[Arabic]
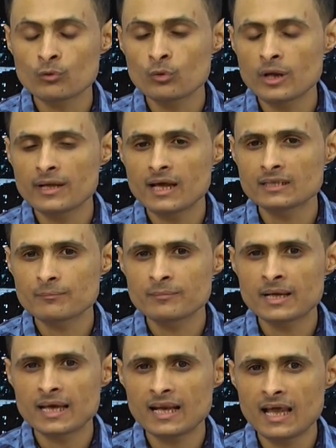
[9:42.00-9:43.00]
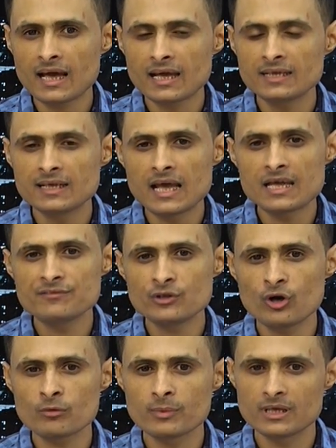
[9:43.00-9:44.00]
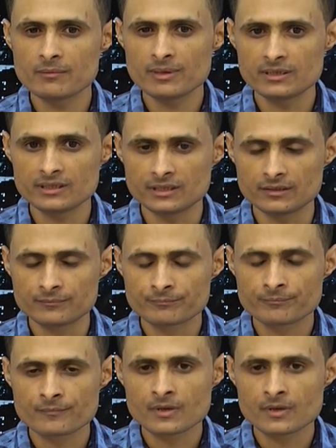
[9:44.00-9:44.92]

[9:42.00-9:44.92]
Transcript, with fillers: تقول أنها تملك الحق الإلهي في حكم اليمنيين